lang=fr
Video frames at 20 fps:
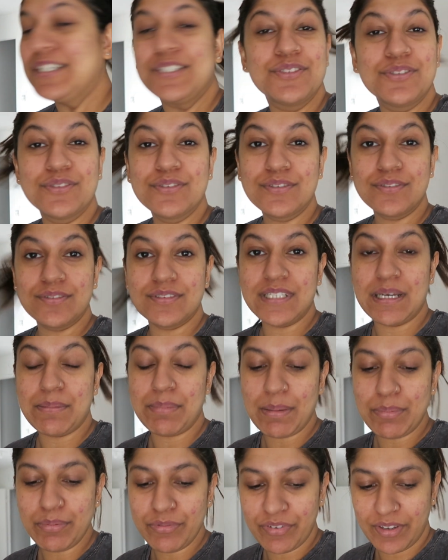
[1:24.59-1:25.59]
Donc on n'a
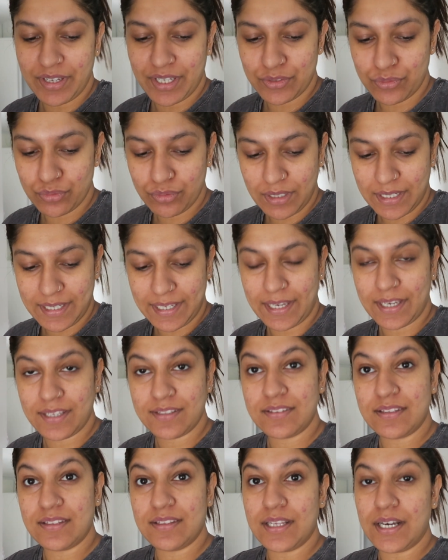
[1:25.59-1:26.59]
pas pu faire un tour à carré
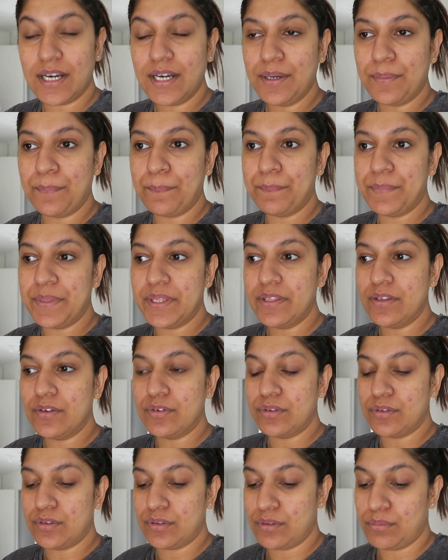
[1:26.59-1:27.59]
sénard mais
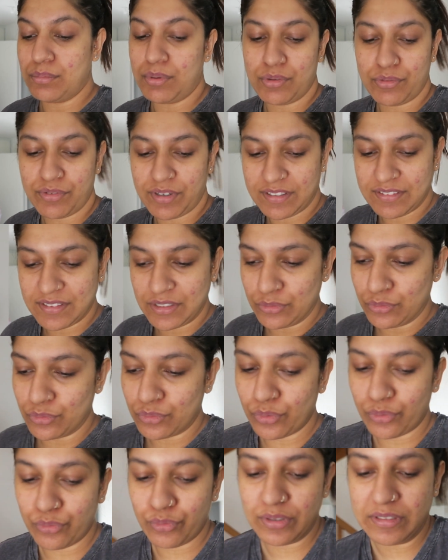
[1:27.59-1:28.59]
euh, bon, on fera ça une
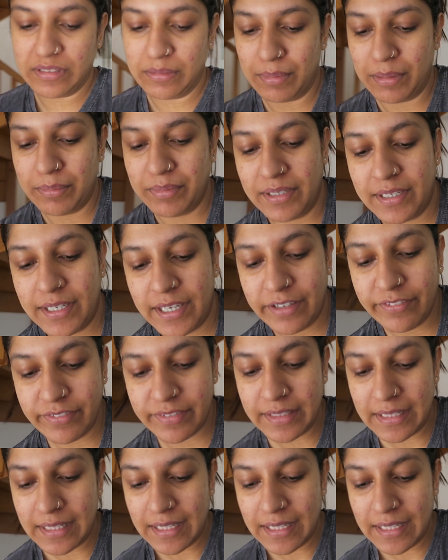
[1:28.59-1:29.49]
fois, c'est pas bien grave.